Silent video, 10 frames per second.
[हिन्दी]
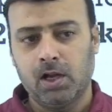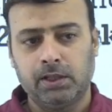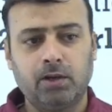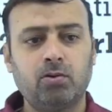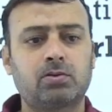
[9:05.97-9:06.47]

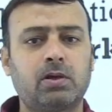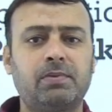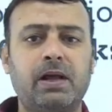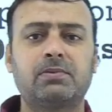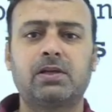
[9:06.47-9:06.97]
देखो
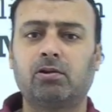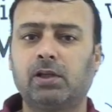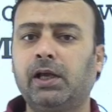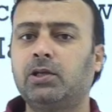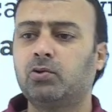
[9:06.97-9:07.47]
समटाइम्स क्या होता है
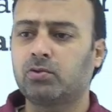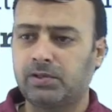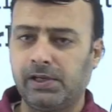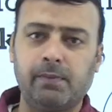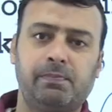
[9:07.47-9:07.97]
कि जो
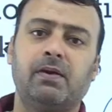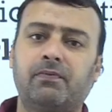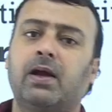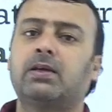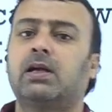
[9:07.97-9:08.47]
सी
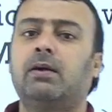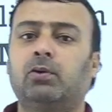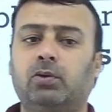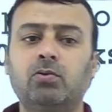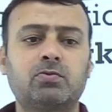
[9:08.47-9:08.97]
का एग्जाम
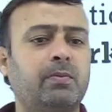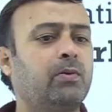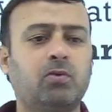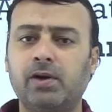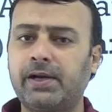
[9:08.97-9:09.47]
होता है उसमें उन्होंने